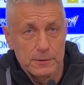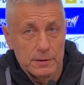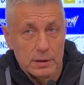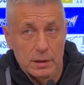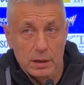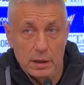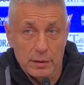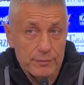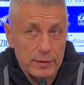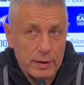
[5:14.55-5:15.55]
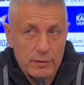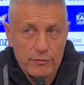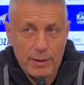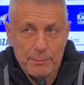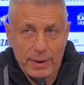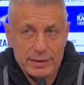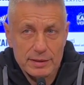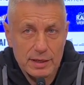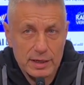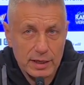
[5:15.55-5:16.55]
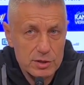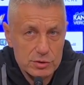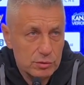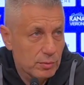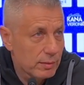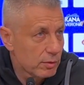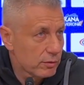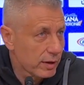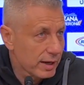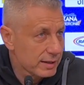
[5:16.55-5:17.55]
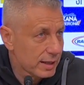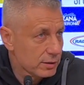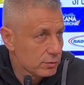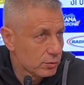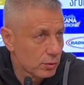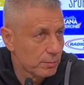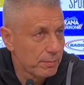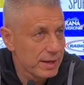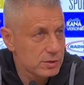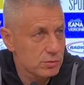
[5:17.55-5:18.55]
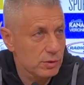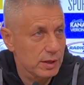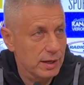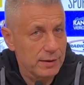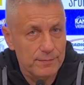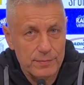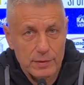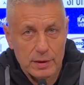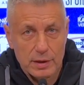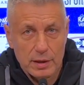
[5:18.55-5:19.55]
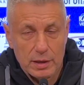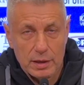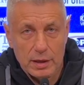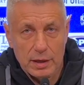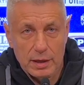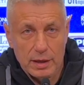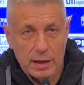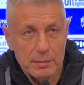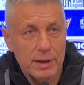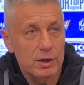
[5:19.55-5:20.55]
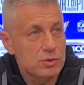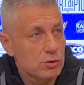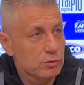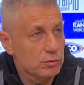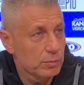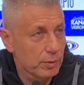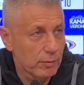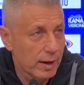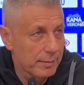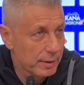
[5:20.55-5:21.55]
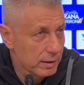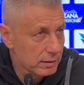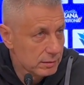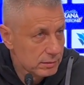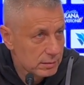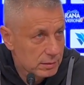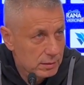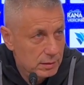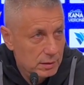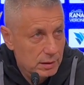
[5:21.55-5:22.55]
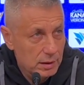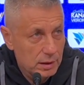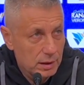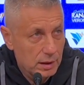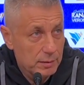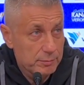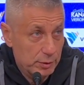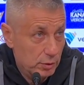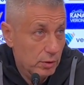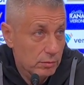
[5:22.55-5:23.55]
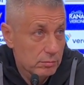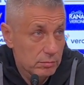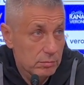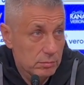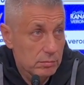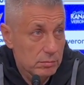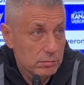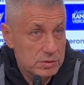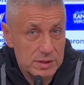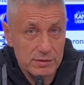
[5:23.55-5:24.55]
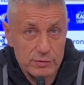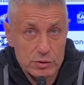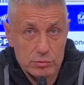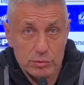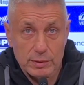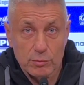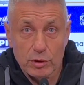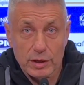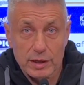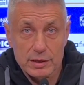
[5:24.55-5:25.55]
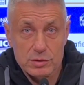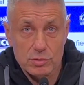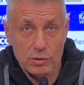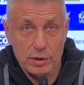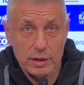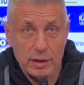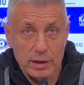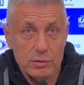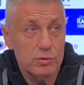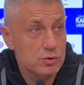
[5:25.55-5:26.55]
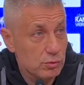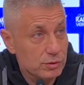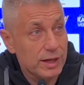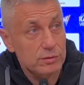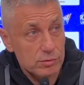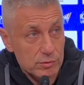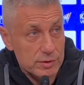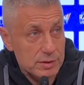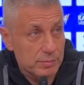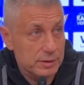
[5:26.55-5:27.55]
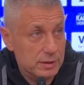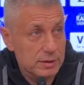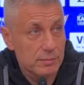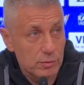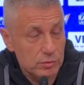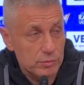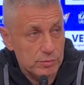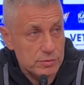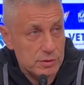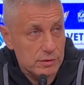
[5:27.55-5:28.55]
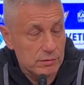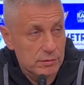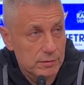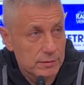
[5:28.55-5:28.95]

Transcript: Uh, fa parte della crescita, dobbiamo lavorare tanto. Non penso che uh, abbiamo risolto il problema, uh, però si è visto una buona reazione e un risultato in questa partita molto positivo.